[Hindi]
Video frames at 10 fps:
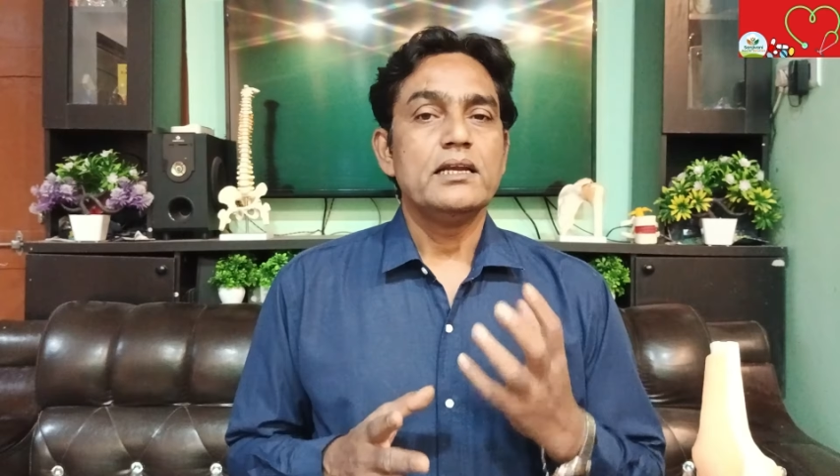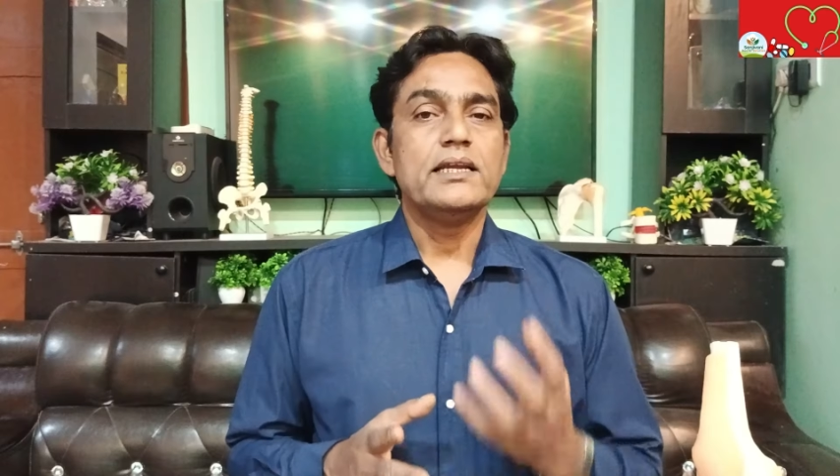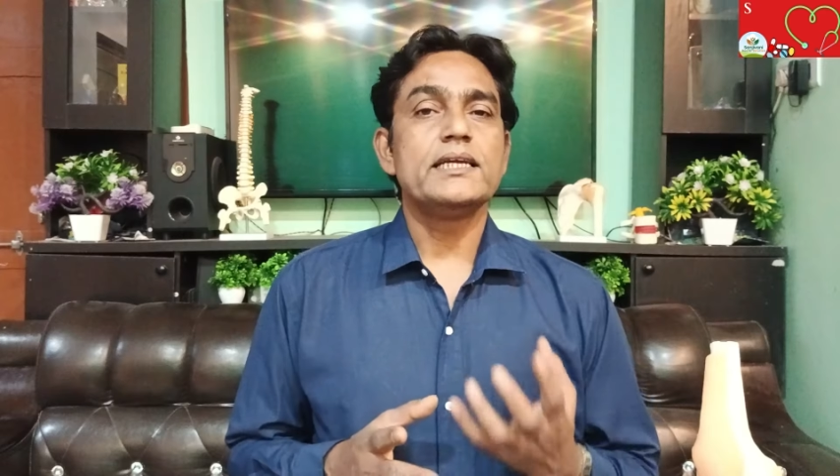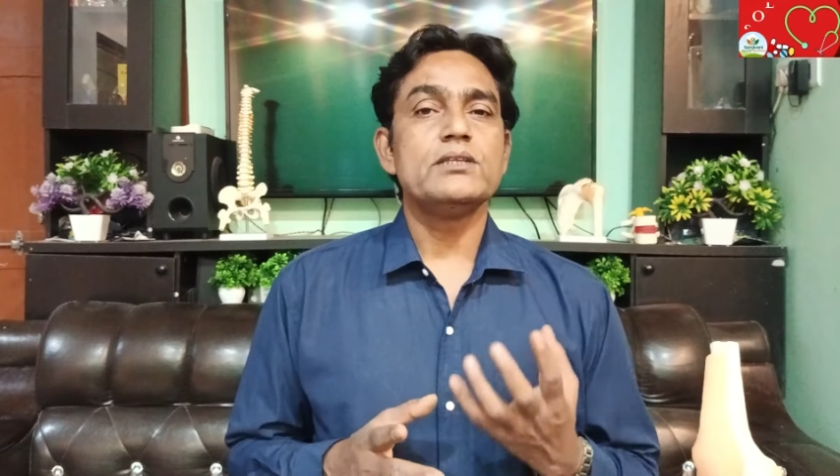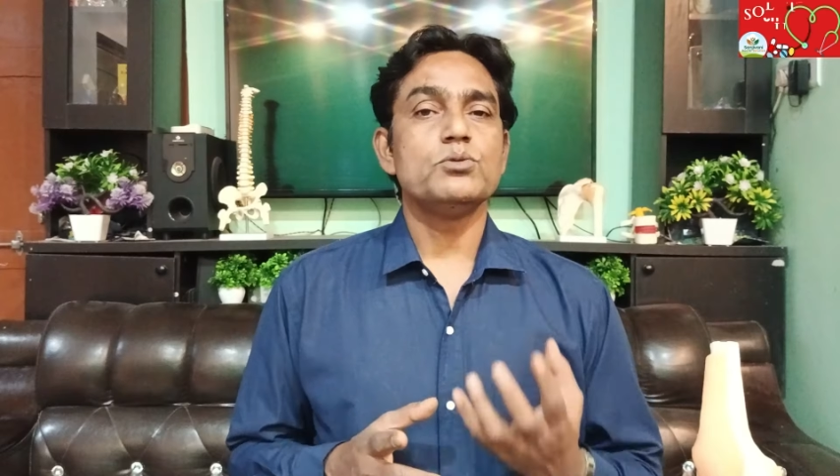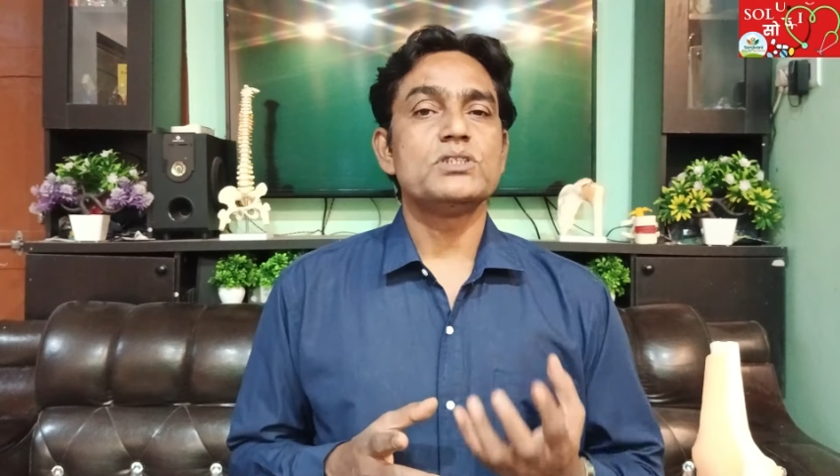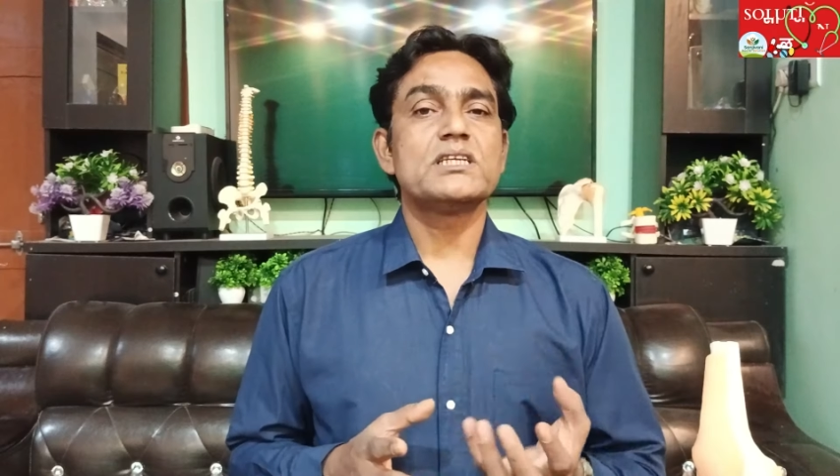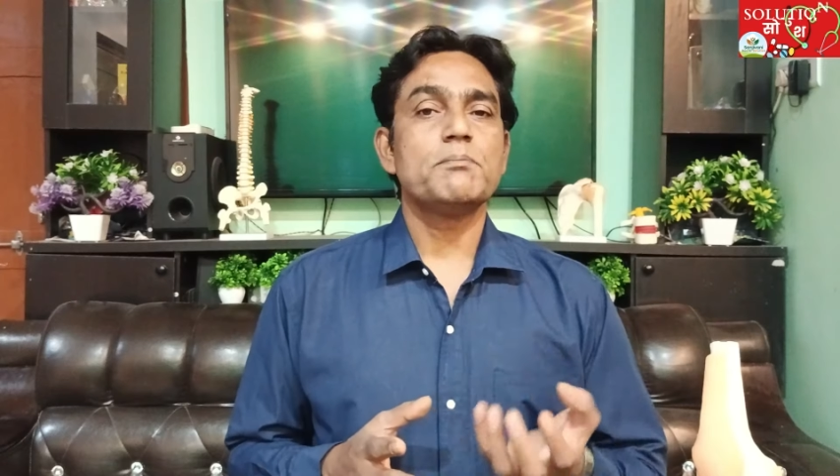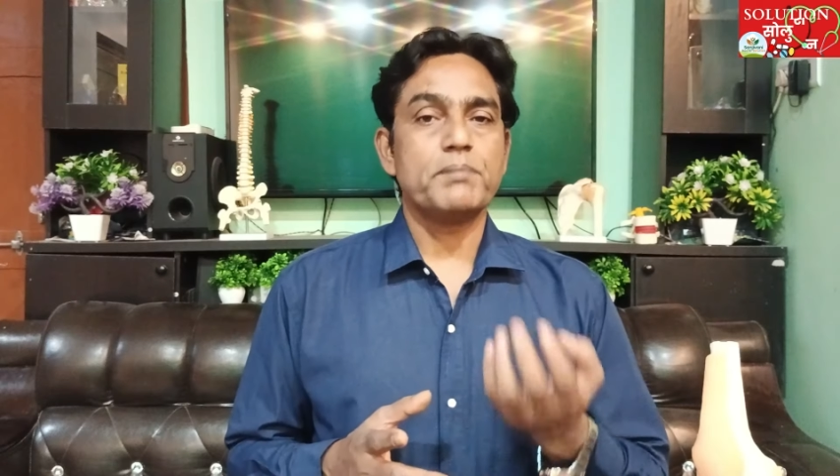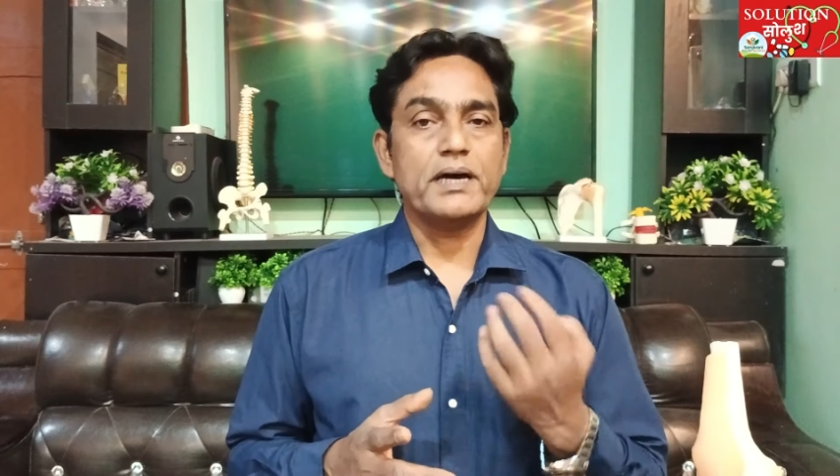लेकिन
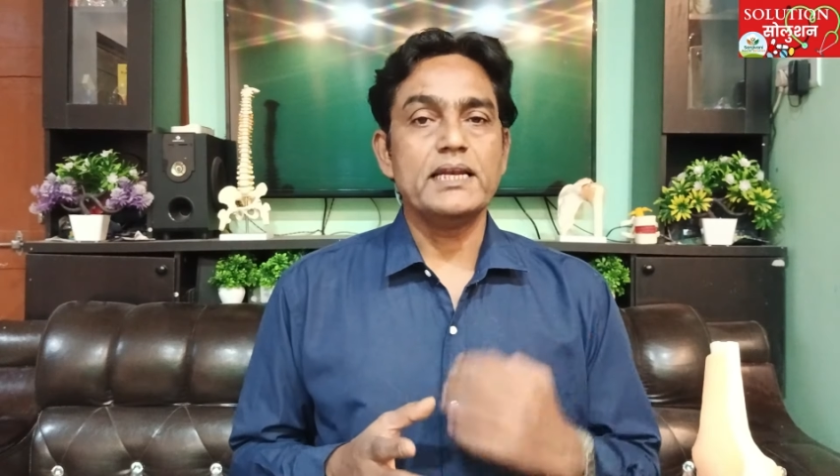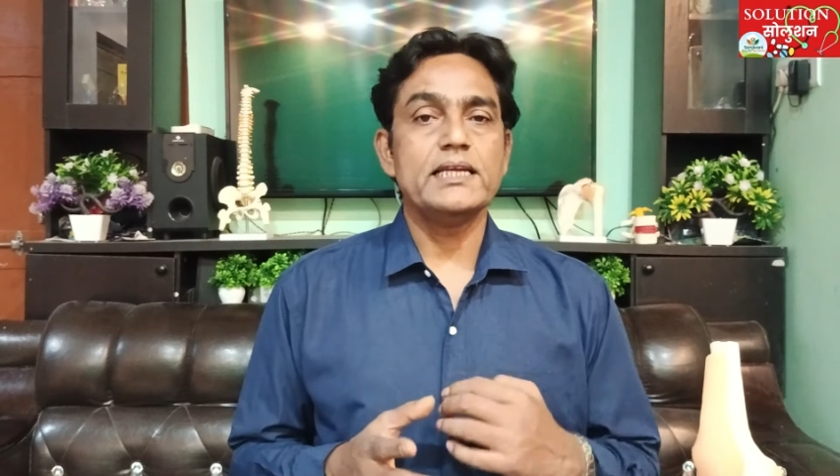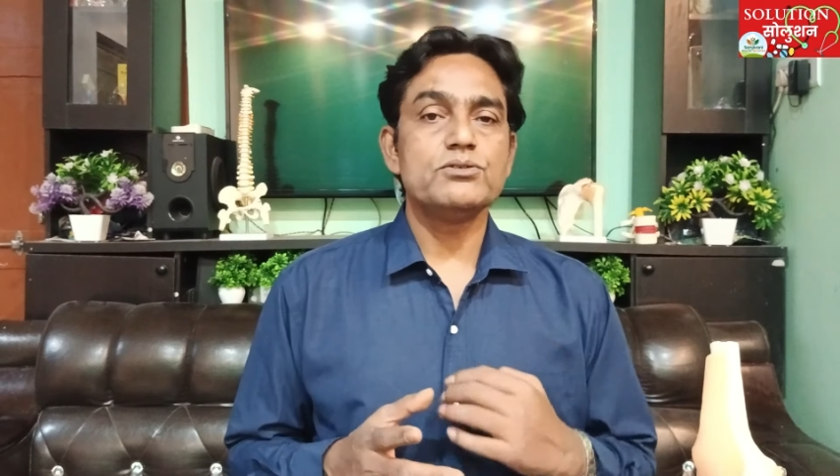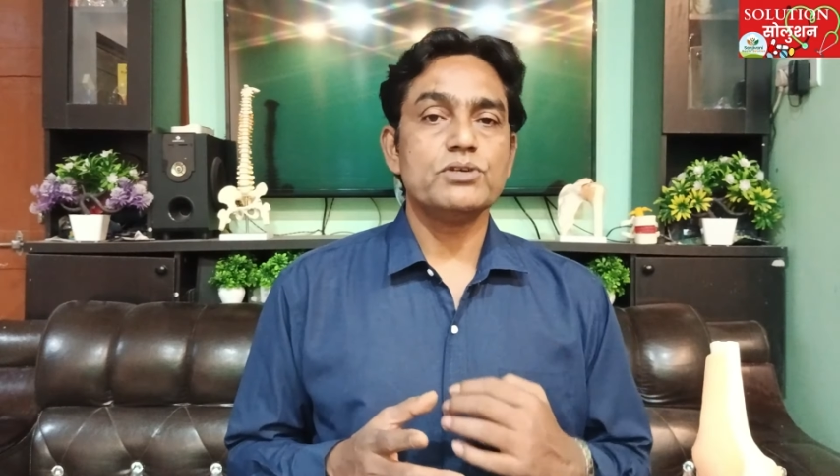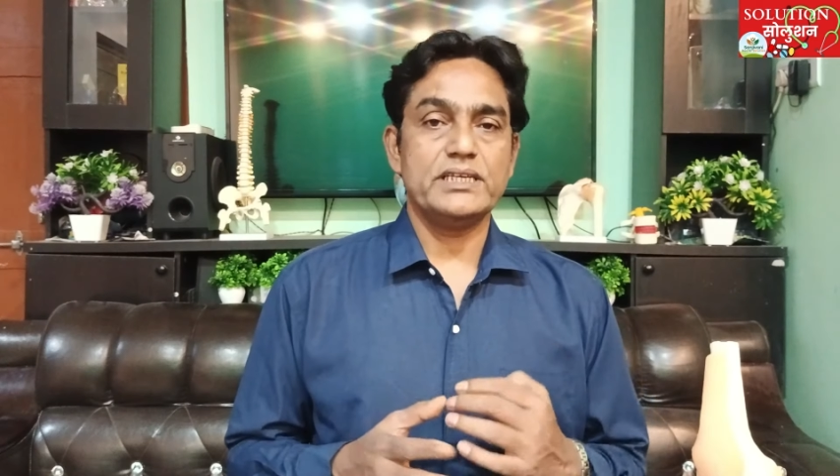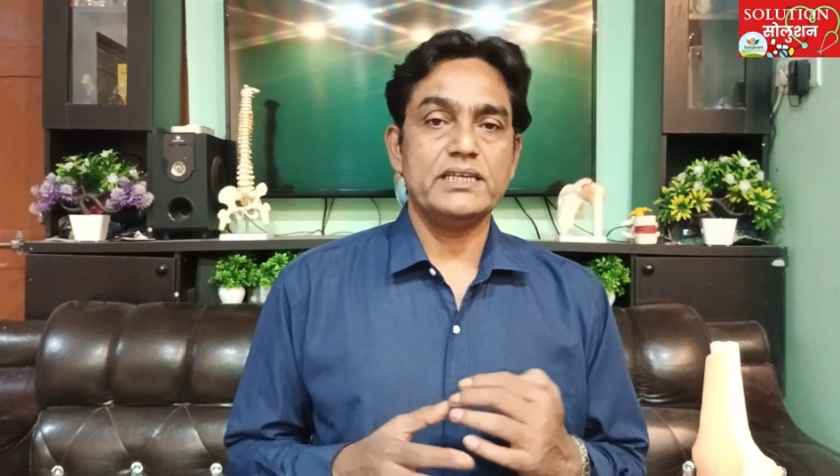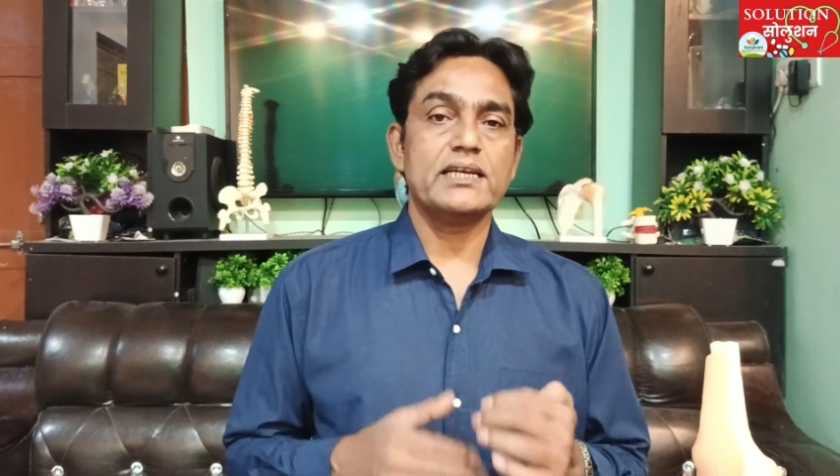उसके पहले जो